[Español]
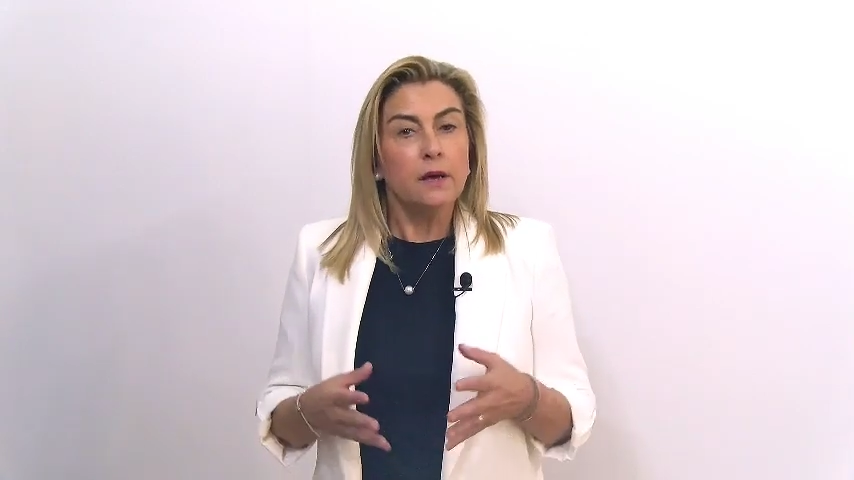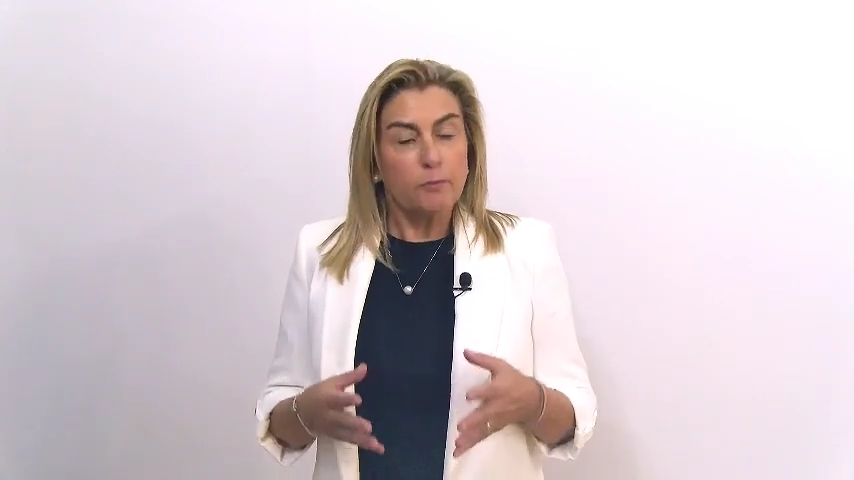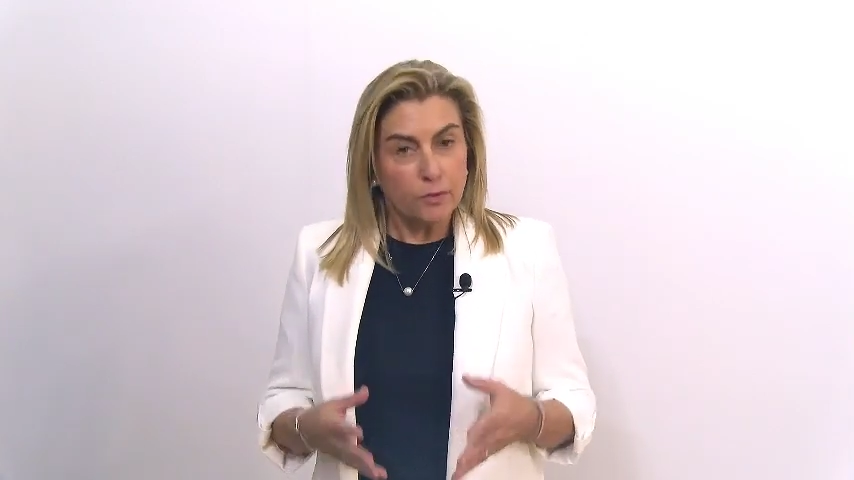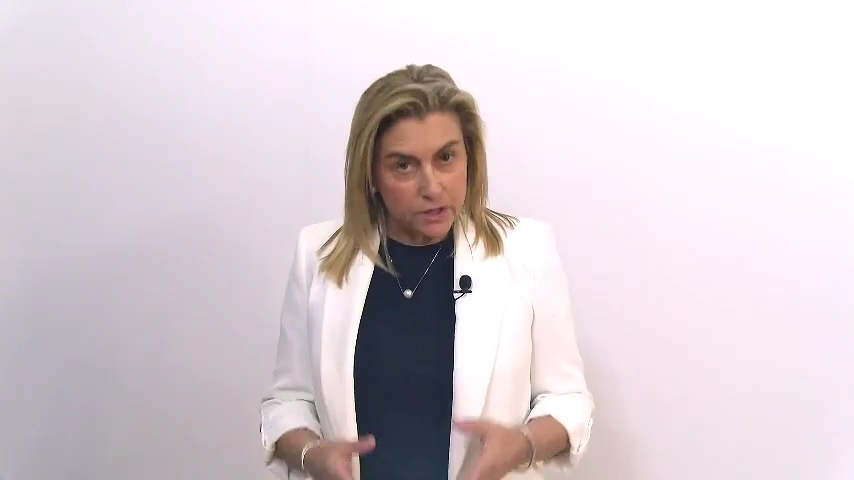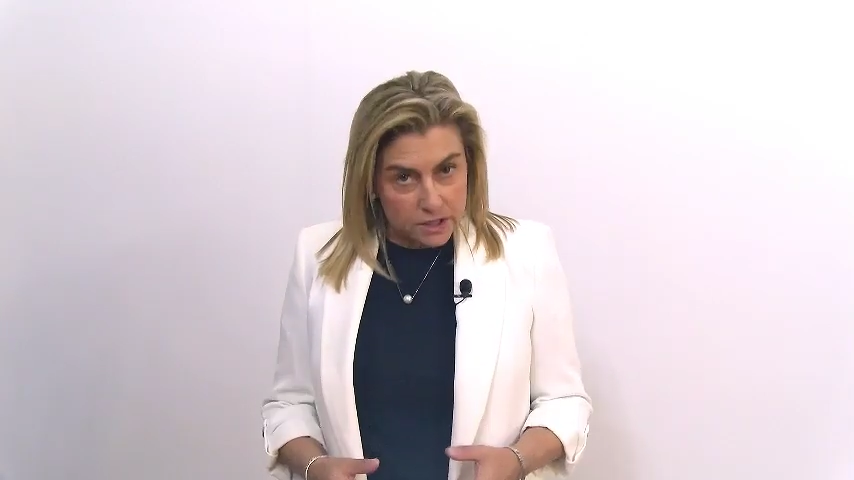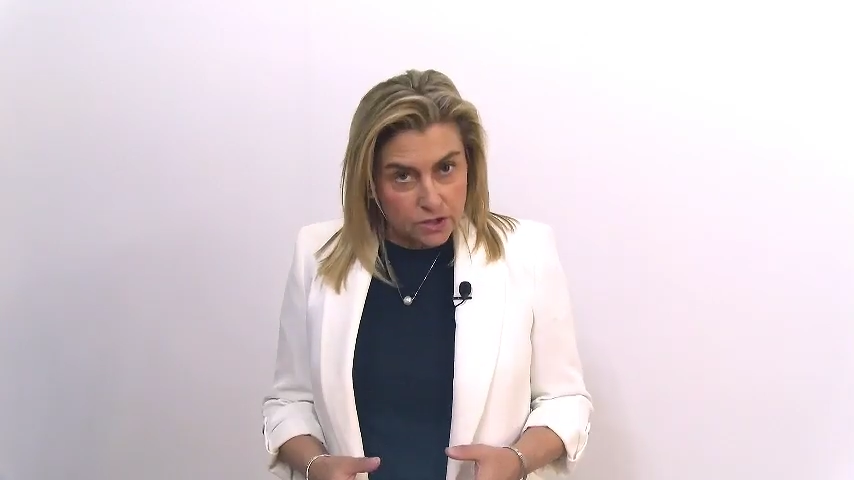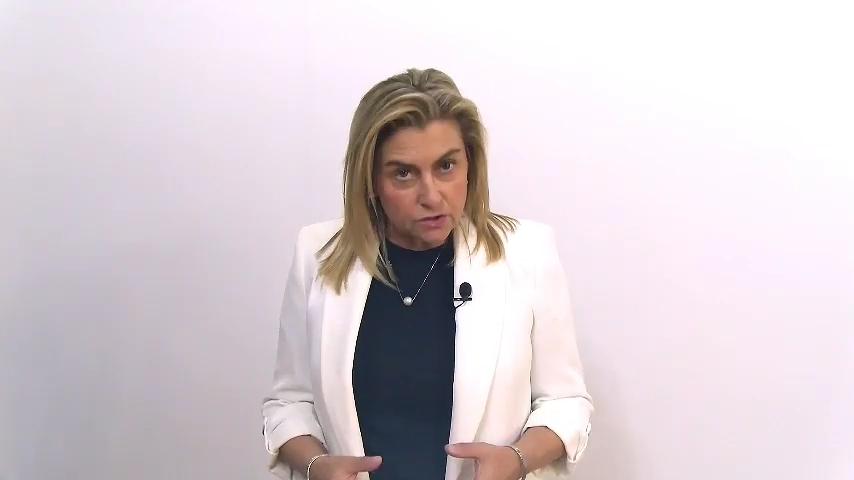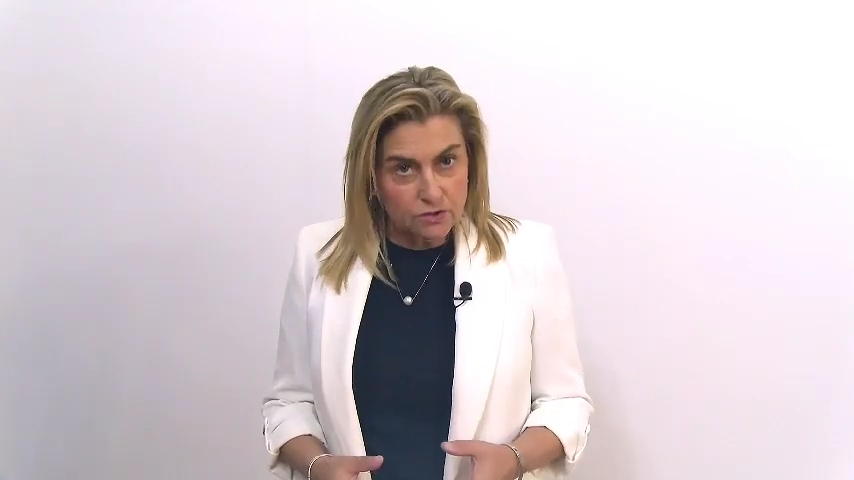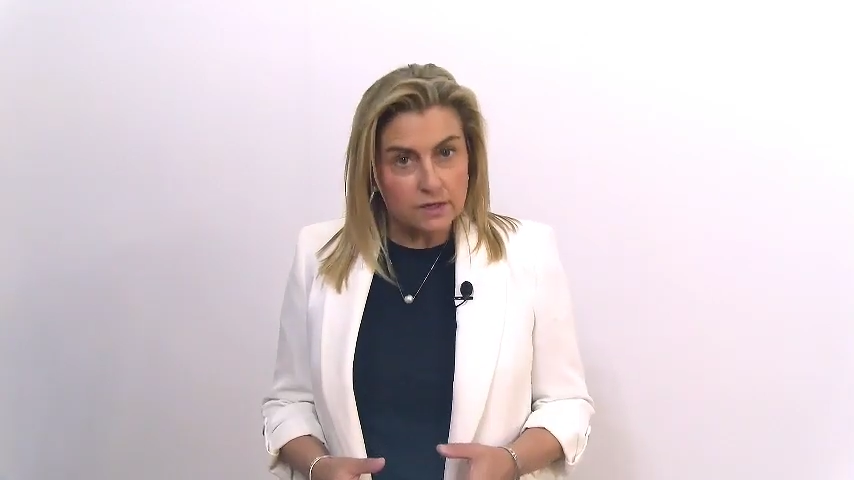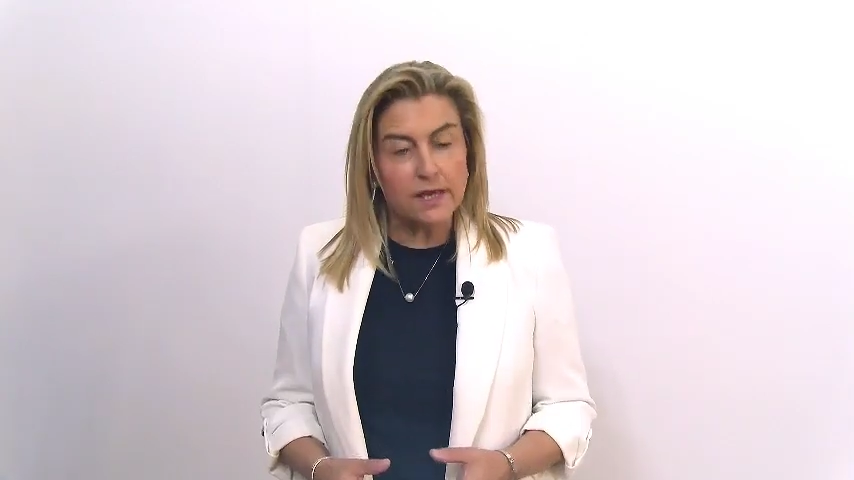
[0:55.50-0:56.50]
Por
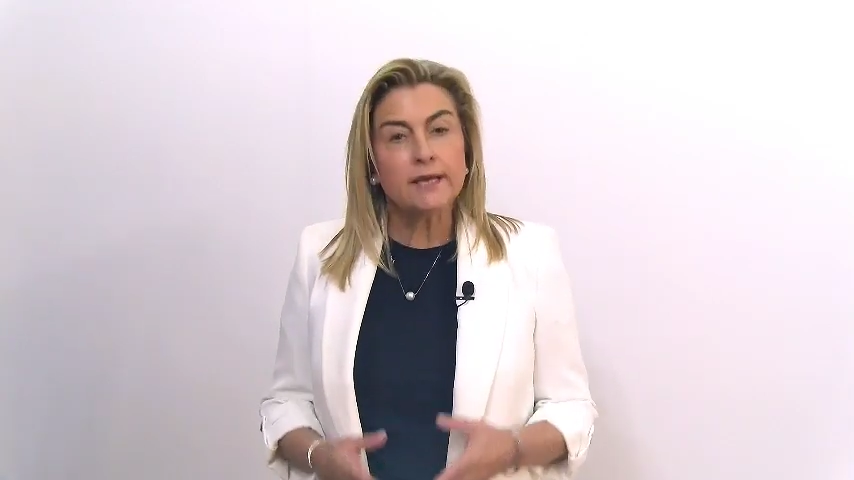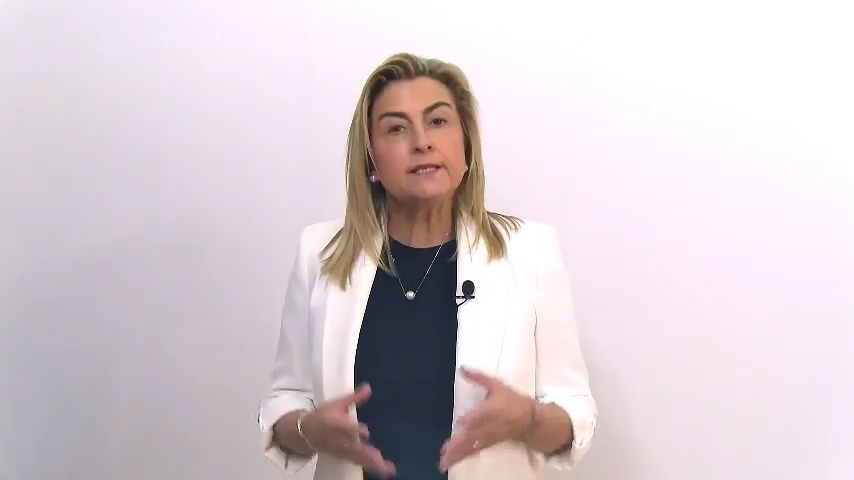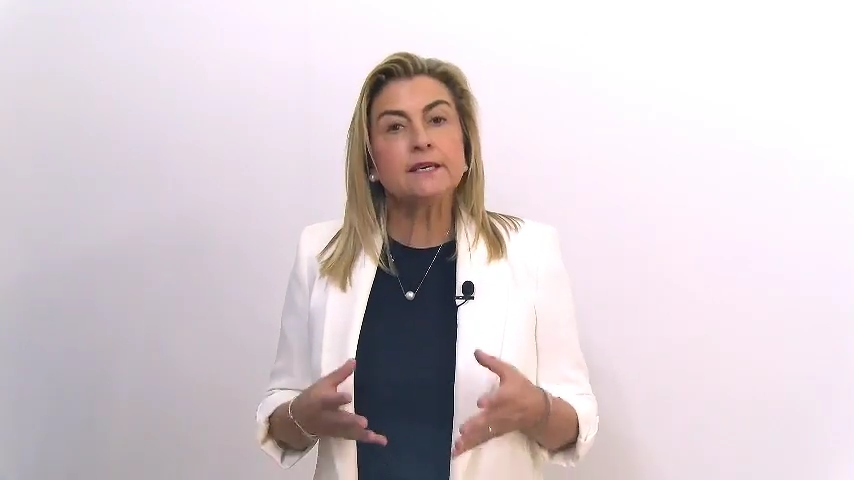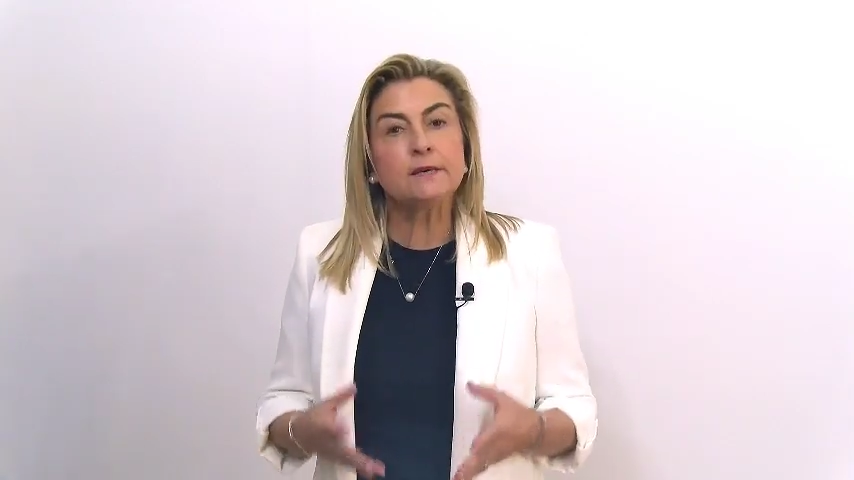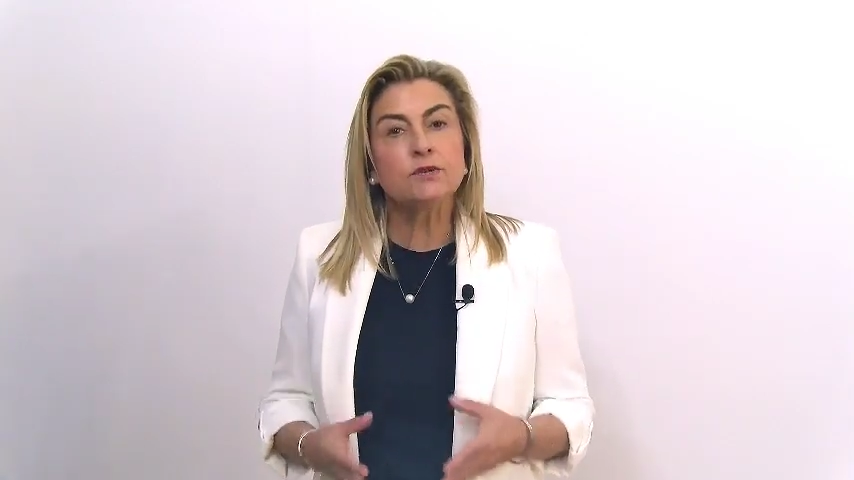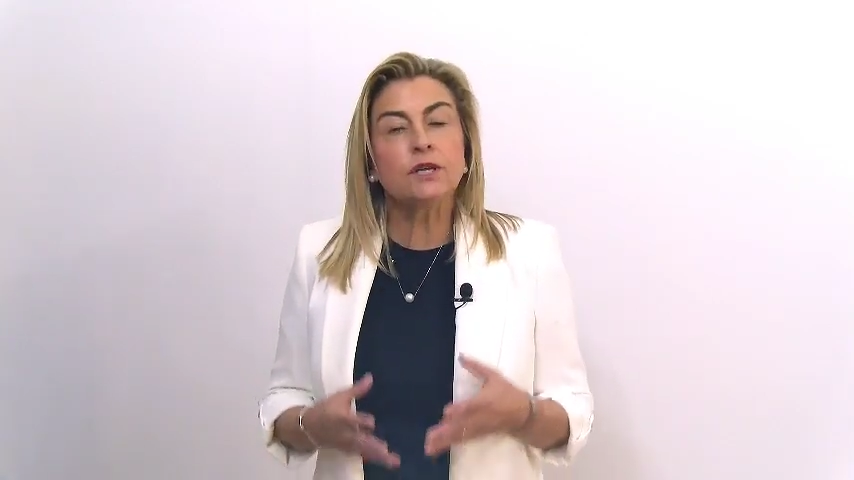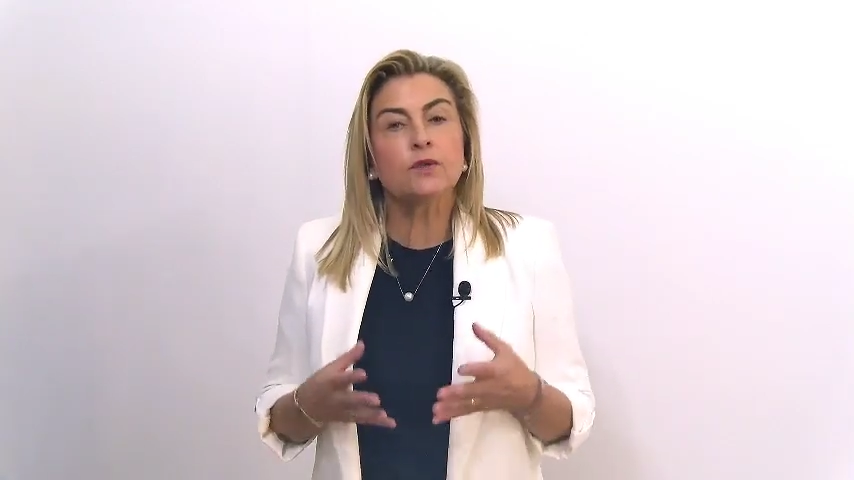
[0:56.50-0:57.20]
eso, exigimos